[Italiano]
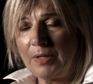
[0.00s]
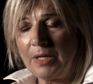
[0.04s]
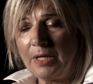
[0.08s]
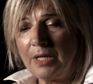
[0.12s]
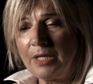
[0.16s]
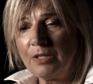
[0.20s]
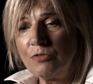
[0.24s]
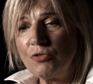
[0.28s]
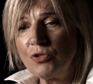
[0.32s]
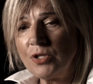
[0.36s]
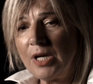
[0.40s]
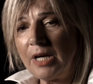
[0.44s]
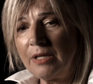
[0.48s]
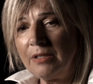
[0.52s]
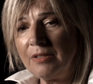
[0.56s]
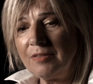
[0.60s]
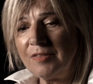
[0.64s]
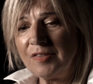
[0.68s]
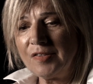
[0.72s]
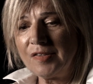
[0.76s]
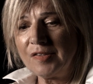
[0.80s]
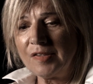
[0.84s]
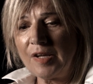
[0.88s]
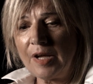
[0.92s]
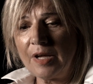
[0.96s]
è già in
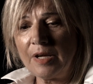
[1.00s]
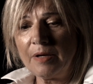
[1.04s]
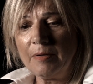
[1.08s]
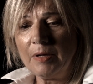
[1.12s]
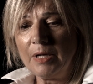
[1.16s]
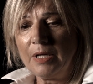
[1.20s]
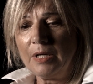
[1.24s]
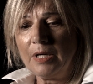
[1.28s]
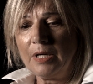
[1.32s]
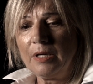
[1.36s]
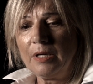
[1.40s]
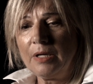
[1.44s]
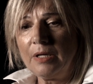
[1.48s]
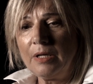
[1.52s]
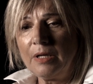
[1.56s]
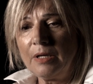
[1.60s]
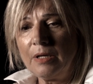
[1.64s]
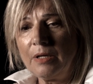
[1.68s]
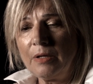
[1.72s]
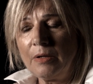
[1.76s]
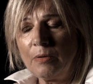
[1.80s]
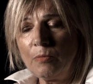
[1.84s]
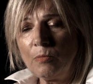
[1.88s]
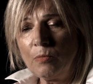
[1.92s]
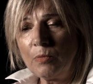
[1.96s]
sé
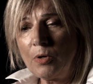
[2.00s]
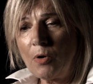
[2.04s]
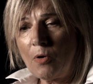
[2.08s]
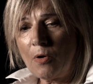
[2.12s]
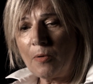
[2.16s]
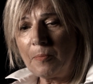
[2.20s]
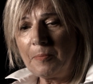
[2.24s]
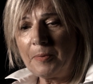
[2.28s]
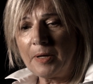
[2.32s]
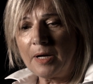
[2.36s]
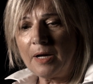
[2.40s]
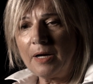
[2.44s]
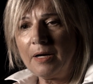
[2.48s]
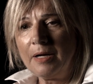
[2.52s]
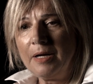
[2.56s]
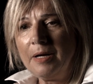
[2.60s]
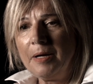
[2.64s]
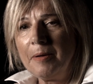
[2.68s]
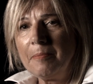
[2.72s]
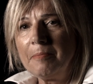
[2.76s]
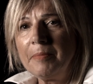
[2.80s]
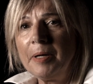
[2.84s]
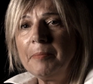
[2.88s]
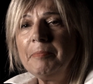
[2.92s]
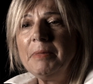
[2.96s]
eh, un'opera,
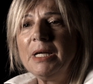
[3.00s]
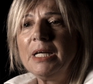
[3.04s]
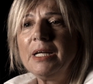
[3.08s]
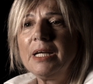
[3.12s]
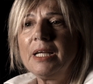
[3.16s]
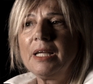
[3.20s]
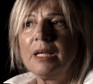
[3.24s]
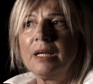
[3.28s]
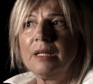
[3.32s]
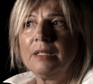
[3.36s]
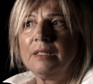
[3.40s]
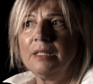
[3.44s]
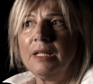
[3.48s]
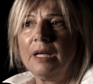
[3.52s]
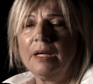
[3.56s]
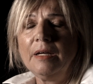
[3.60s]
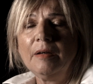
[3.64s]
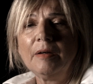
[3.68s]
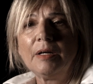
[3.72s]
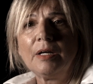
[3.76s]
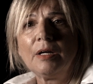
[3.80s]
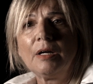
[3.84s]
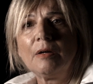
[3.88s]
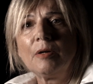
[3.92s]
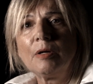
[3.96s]
ma mi
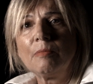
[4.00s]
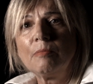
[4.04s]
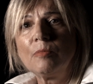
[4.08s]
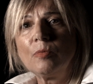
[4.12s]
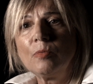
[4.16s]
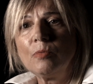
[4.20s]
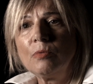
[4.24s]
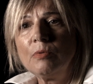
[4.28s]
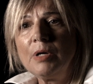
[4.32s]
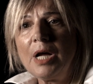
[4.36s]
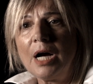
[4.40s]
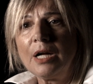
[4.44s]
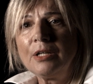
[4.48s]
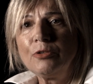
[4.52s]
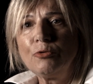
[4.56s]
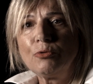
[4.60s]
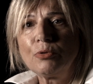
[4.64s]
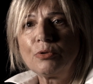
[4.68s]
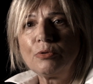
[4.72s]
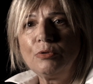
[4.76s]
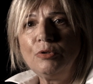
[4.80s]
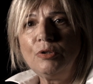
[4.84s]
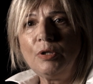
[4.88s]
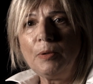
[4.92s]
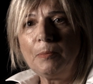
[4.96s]
richiede un
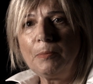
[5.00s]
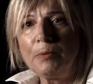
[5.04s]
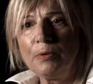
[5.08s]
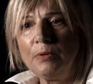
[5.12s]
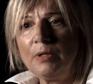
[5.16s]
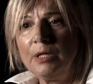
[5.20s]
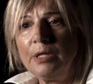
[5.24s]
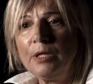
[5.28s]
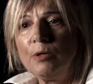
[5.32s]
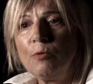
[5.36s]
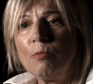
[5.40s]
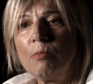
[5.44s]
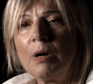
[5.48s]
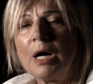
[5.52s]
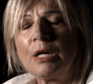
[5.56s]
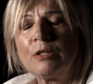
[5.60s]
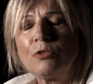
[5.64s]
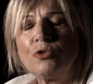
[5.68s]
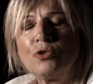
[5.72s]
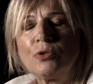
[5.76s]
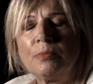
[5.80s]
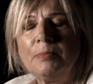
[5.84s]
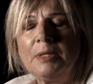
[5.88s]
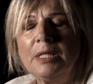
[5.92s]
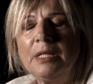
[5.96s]
altro tipo di
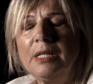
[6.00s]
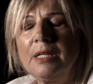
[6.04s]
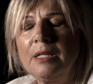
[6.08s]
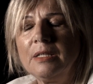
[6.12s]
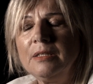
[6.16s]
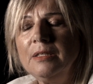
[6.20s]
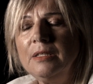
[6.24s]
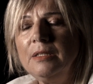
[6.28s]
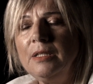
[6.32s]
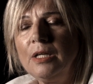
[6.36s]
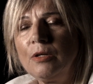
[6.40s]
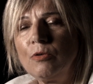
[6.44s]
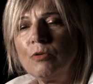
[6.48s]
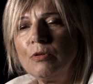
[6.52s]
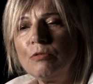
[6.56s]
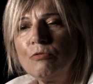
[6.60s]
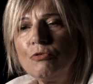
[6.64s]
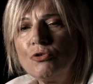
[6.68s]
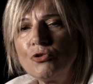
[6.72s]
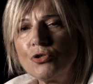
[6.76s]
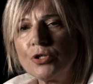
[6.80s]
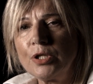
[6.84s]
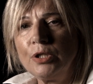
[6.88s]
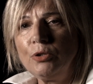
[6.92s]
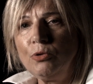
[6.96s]
linguaggio, mi richiede di
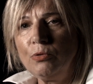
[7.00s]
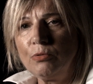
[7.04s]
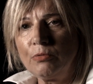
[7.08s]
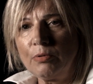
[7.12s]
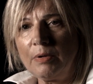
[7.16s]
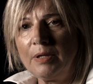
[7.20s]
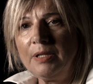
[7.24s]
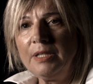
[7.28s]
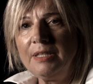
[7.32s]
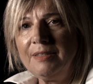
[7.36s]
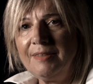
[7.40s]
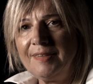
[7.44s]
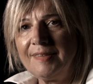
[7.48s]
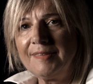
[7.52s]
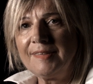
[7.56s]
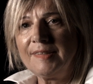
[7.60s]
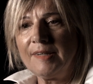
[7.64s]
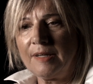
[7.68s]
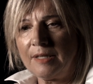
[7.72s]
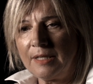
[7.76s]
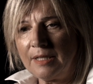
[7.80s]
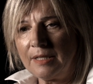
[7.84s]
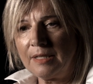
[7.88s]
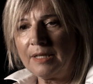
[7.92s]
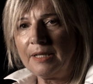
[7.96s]

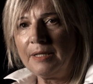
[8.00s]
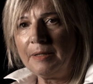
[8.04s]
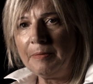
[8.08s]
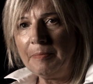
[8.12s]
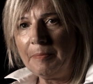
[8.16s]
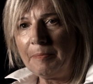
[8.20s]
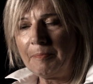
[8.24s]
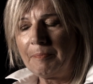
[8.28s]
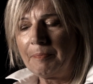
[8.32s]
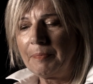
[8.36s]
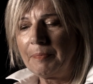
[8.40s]
concettualizzare.